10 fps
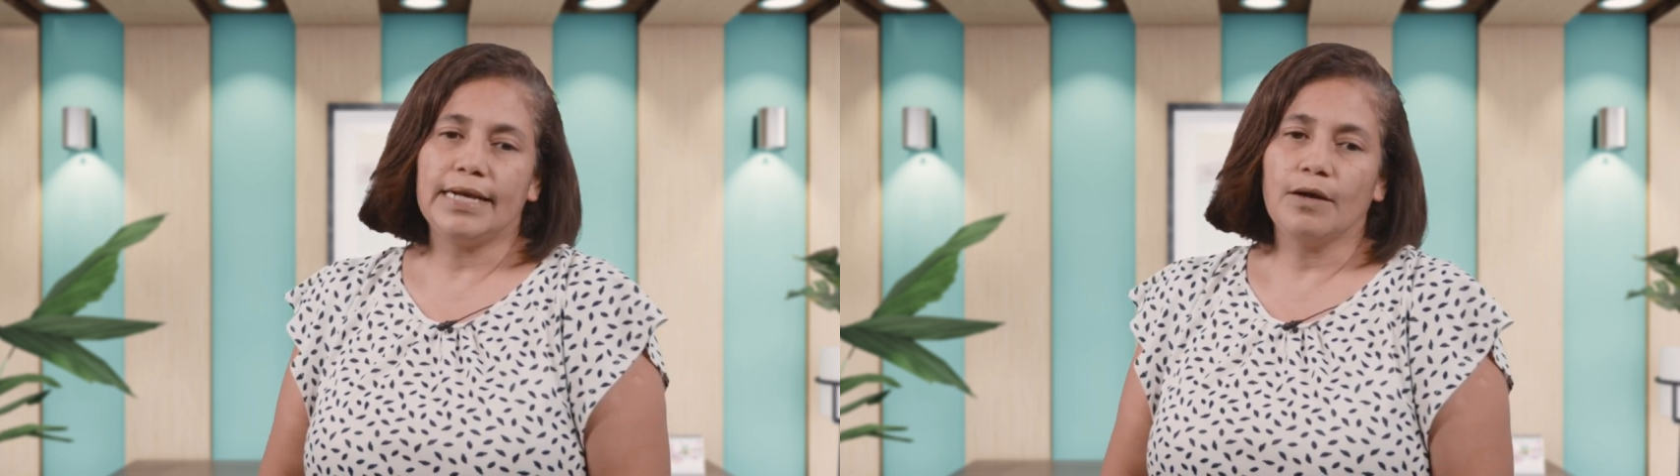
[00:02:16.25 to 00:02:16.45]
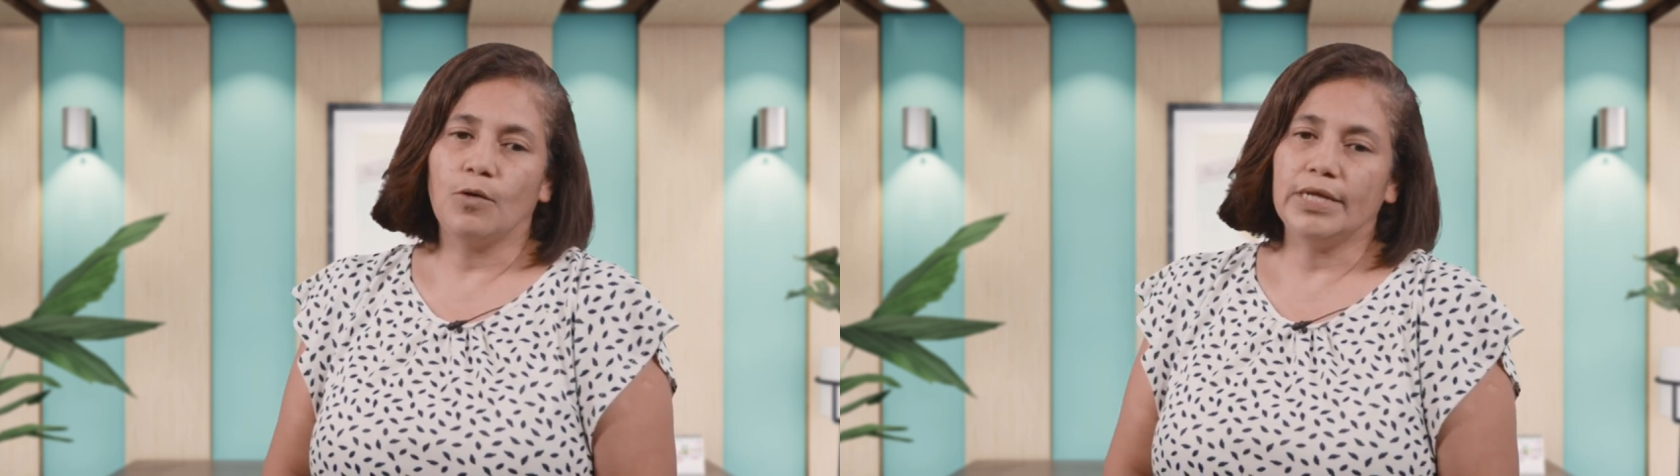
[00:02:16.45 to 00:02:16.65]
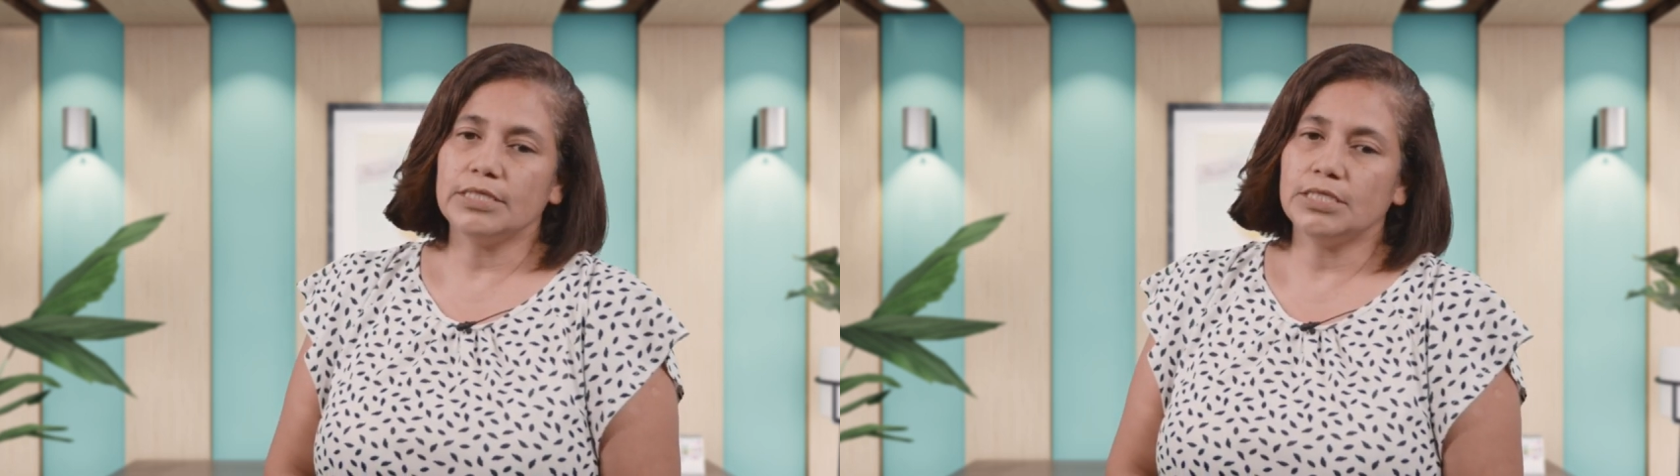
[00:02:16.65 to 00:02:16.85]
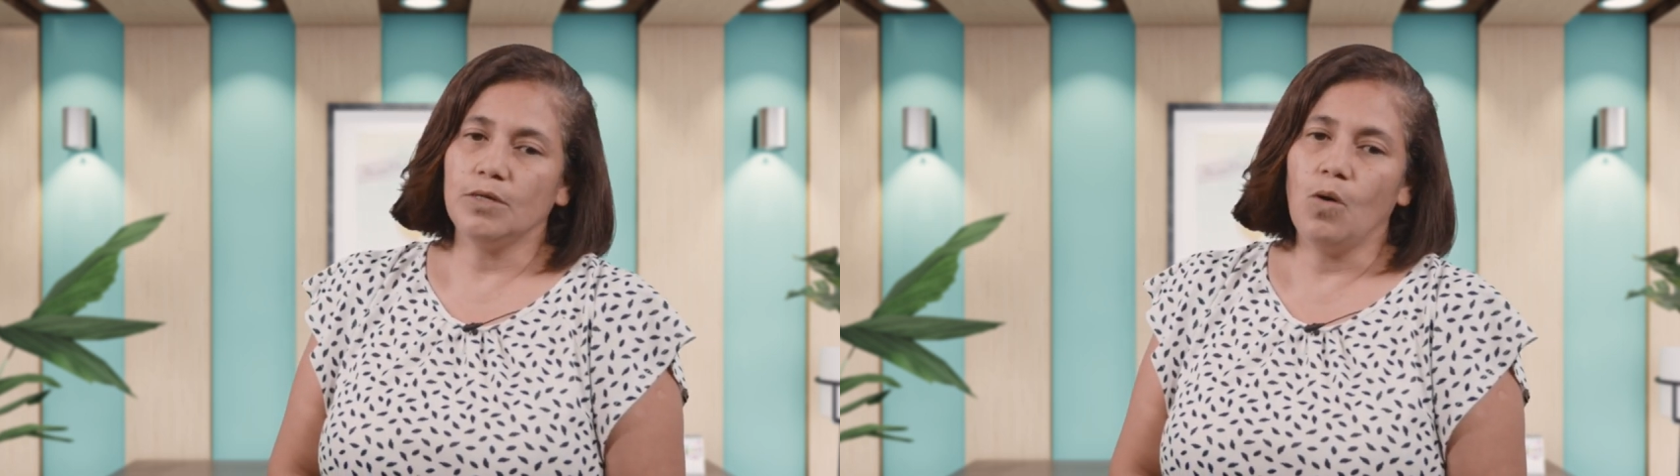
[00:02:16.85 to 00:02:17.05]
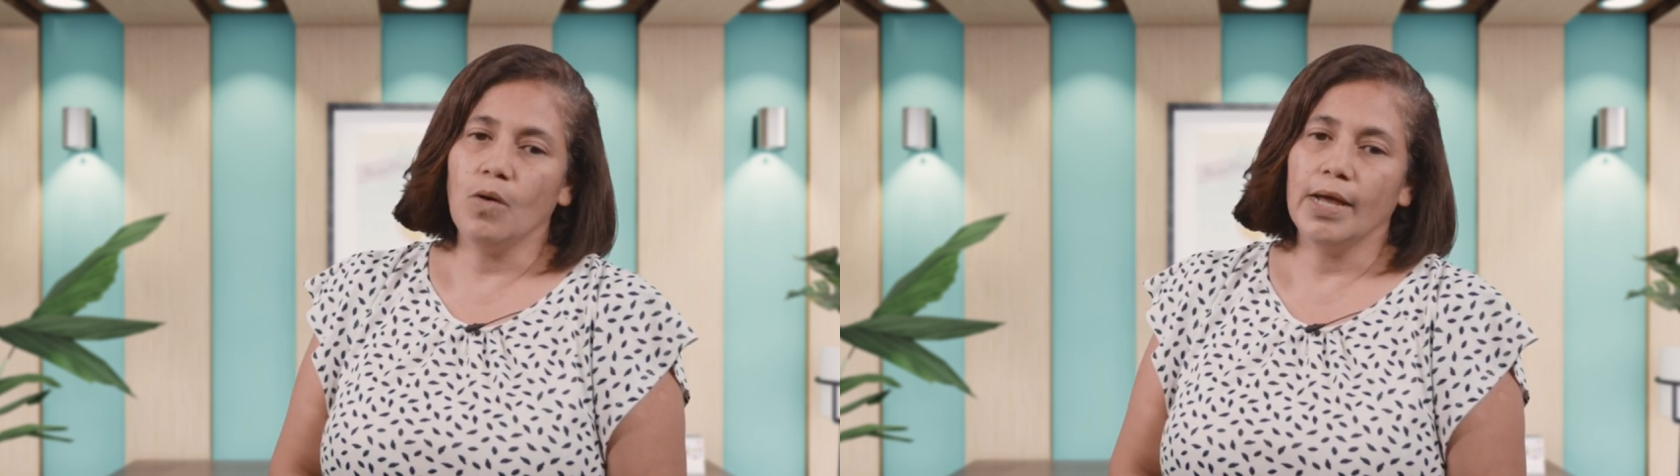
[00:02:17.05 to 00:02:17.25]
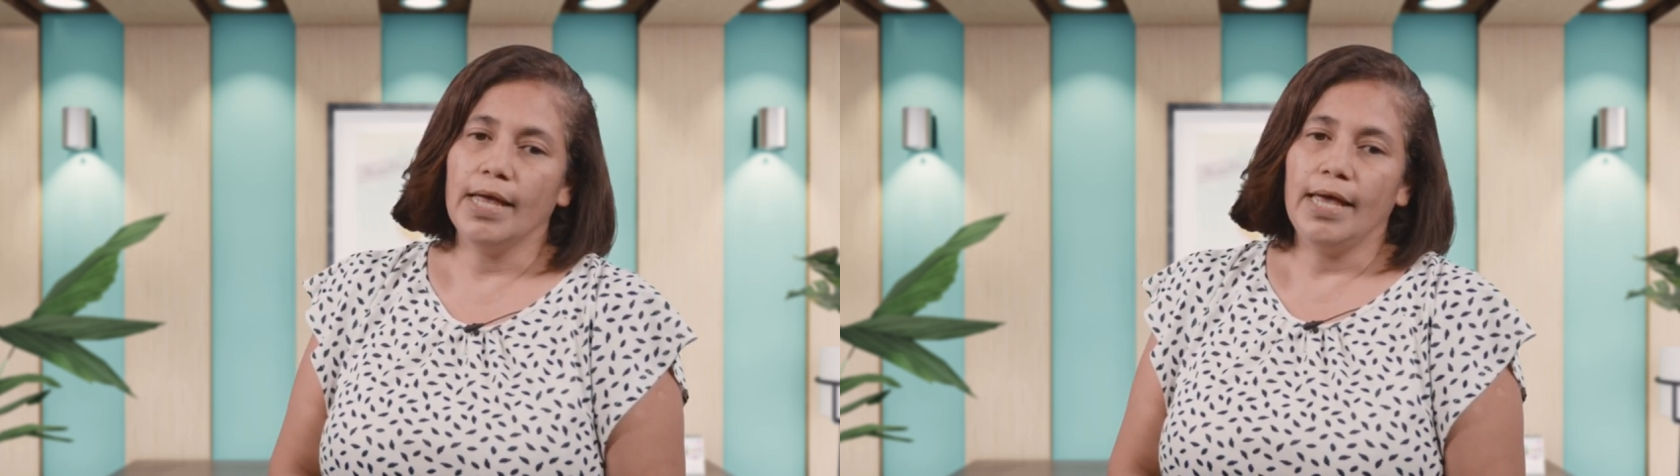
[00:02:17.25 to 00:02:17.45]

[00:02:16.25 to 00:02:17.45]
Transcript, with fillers: la conexión